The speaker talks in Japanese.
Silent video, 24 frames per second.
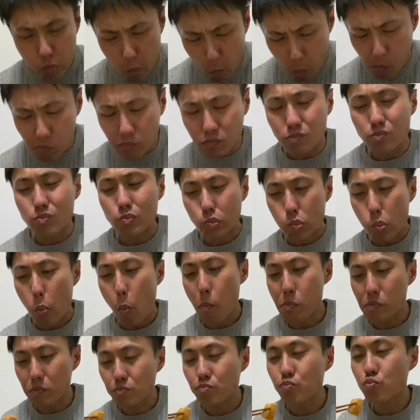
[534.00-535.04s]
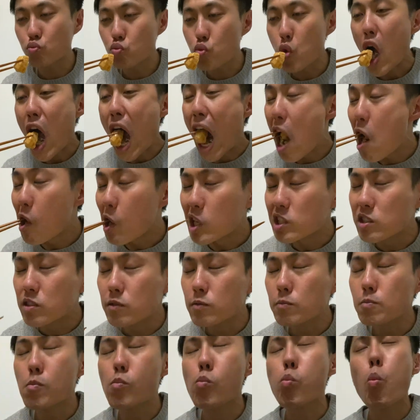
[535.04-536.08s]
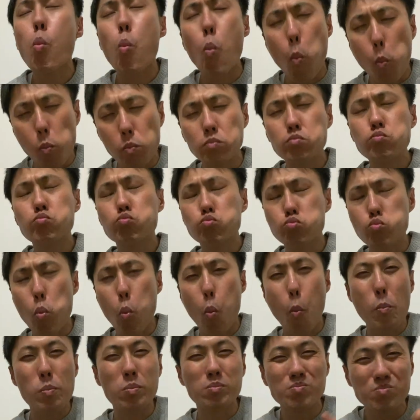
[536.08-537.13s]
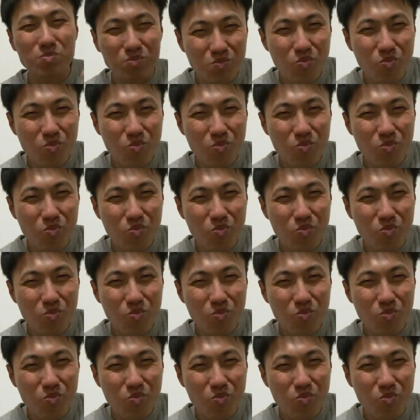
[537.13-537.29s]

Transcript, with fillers: うんうんうんうん。